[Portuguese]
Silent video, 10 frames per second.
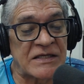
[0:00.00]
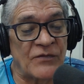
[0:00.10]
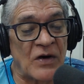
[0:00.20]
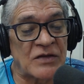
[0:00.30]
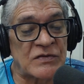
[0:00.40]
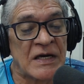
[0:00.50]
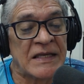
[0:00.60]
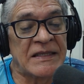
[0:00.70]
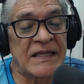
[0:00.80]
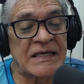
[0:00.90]
votos.
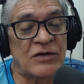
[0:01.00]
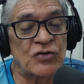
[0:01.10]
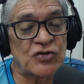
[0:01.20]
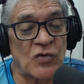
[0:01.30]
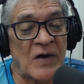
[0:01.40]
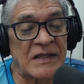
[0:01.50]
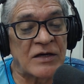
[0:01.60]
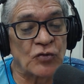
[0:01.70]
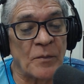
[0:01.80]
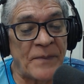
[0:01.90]
Neguinho de João Galego
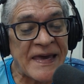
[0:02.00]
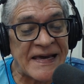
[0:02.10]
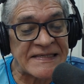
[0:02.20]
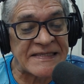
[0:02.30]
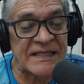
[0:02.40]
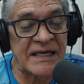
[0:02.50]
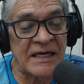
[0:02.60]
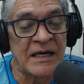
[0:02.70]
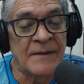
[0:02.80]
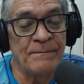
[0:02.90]
do
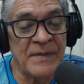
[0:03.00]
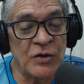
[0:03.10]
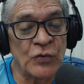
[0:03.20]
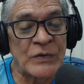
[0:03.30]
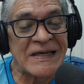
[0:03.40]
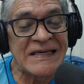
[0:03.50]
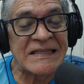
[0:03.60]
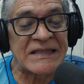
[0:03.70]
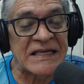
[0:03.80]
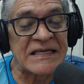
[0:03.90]
PSD,
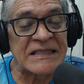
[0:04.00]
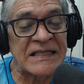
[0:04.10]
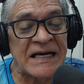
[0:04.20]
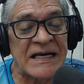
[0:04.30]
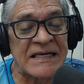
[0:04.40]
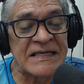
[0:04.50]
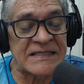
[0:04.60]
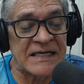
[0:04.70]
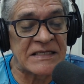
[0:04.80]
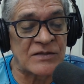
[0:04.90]

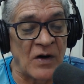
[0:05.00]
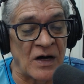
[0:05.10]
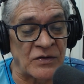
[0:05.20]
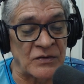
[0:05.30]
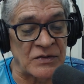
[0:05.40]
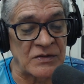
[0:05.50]
1.036 votos.